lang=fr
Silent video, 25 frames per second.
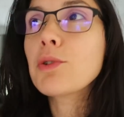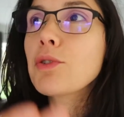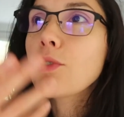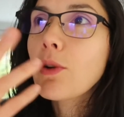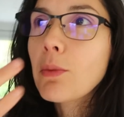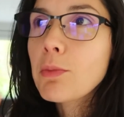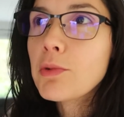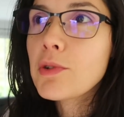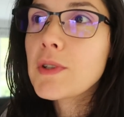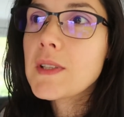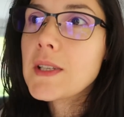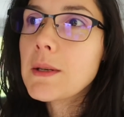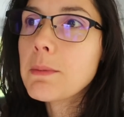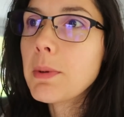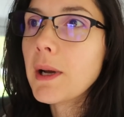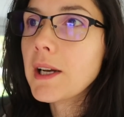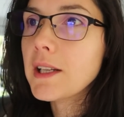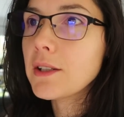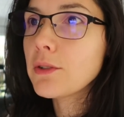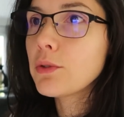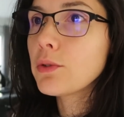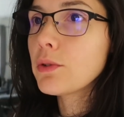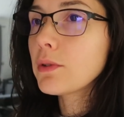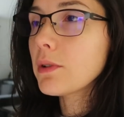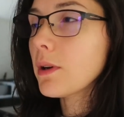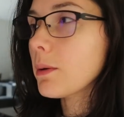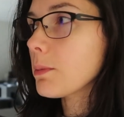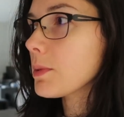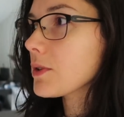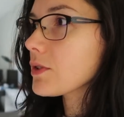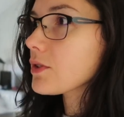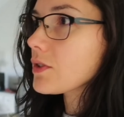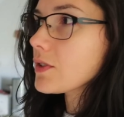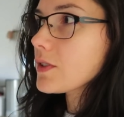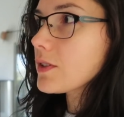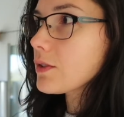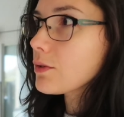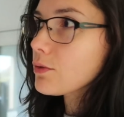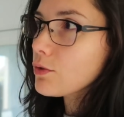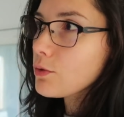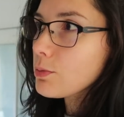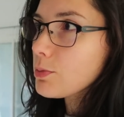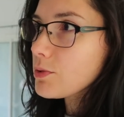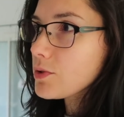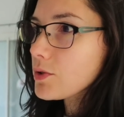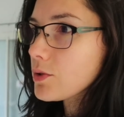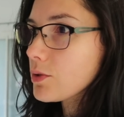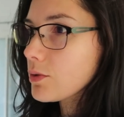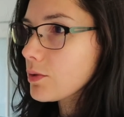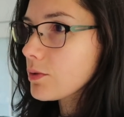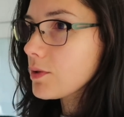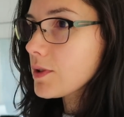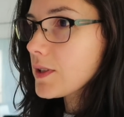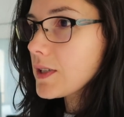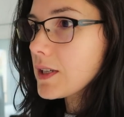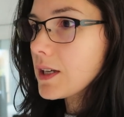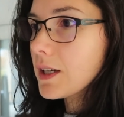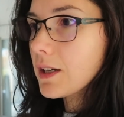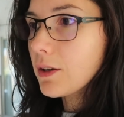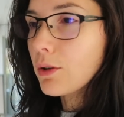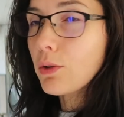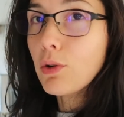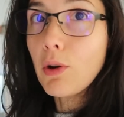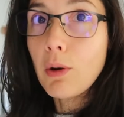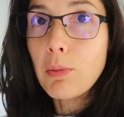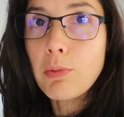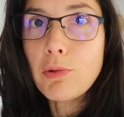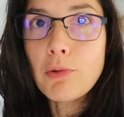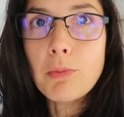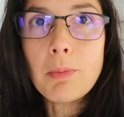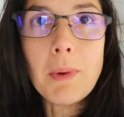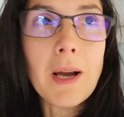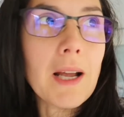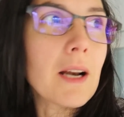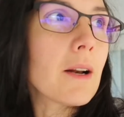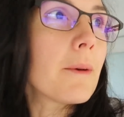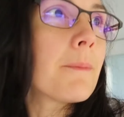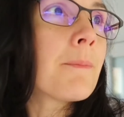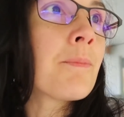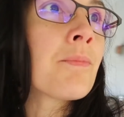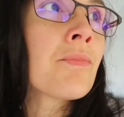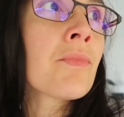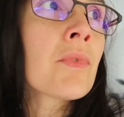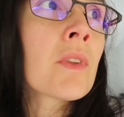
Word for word: Bon, tant mieux, c'est pas les deux, hein, parce que sinon je pense qu'il serait encore plus mal.